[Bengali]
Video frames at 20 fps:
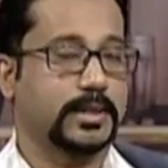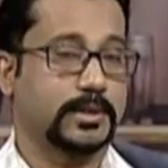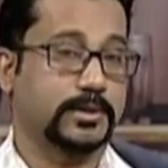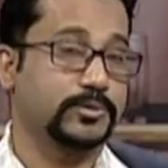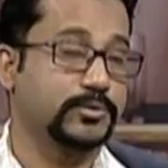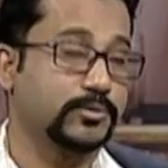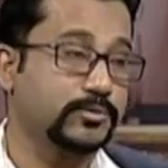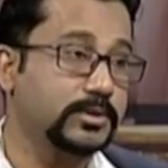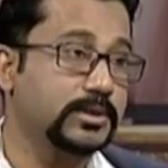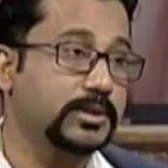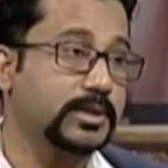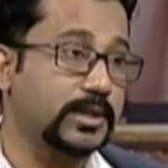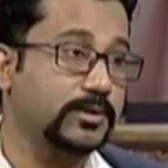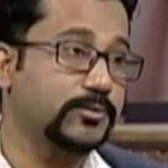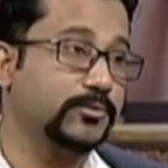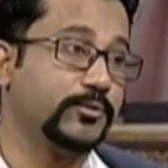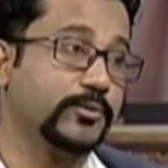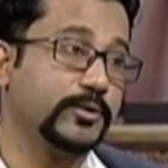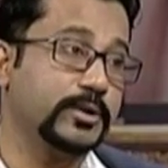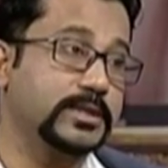হ্যাঁ, যদি
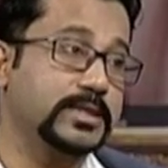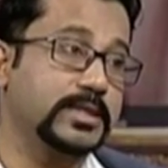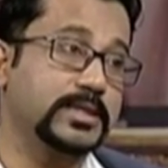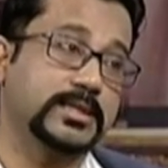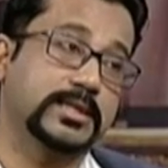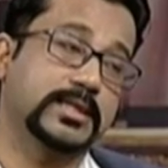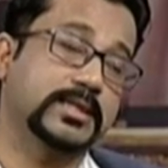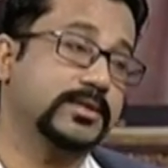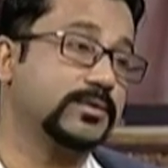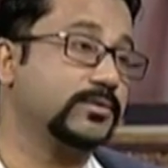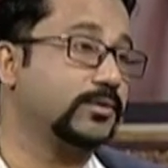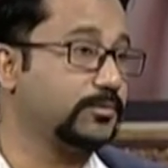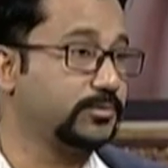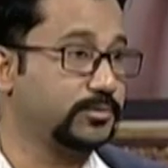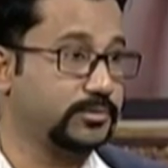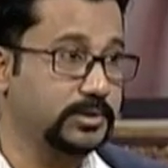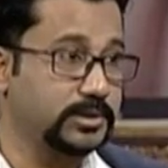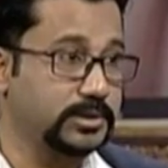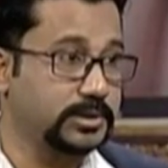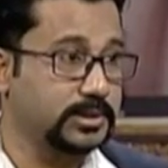কারো হয়ে যায় সেক্ষেত্রে
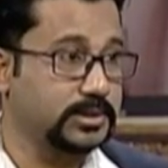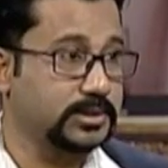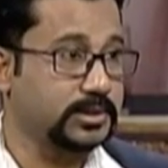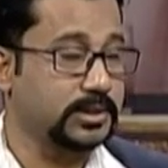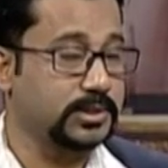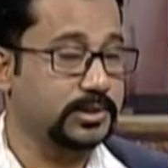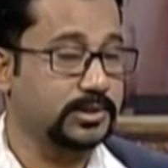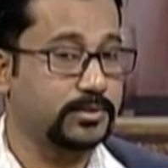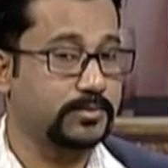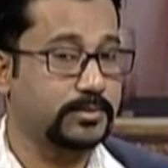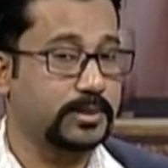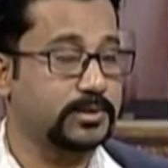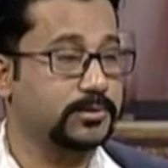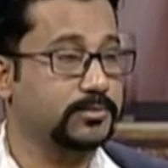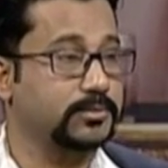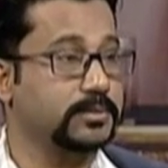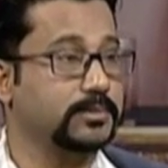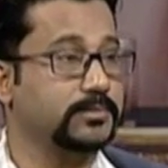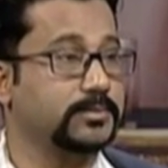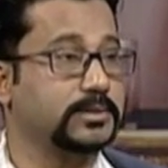অবশ্যই চিকিৎসা নিতে হবে আর
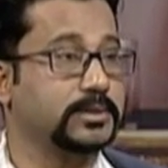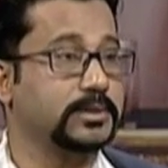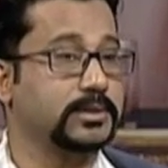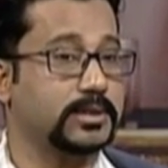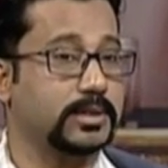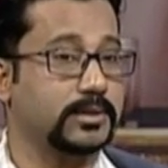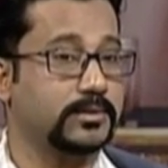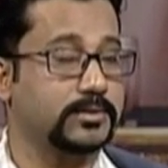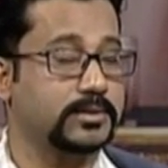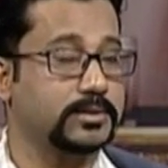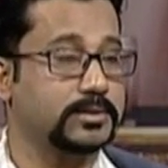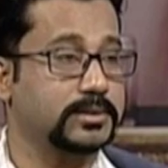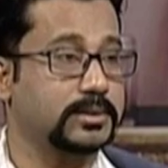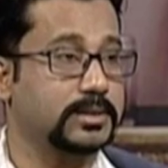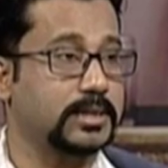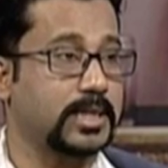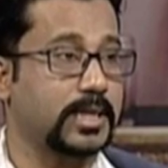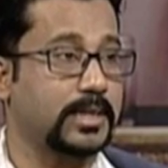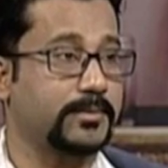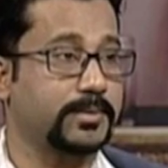যদি চিন্তা করেন যে
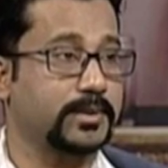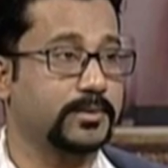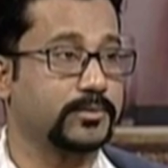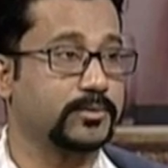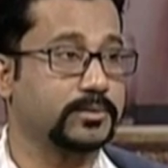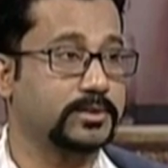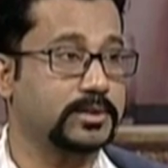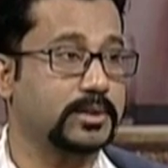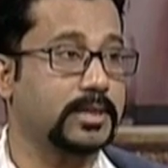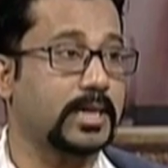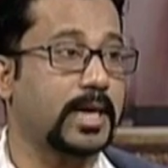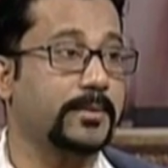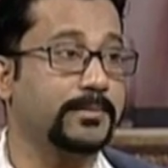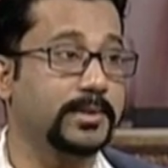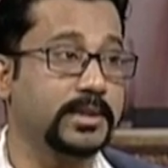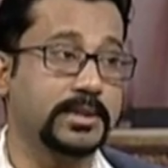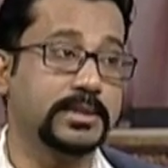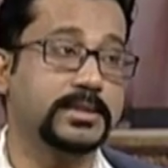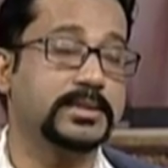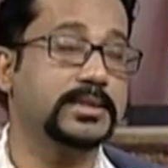না আমার
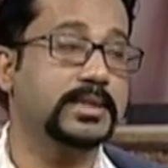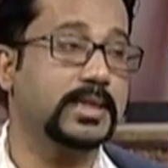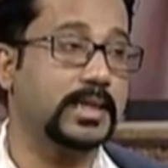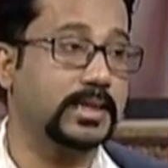আমি নিজেই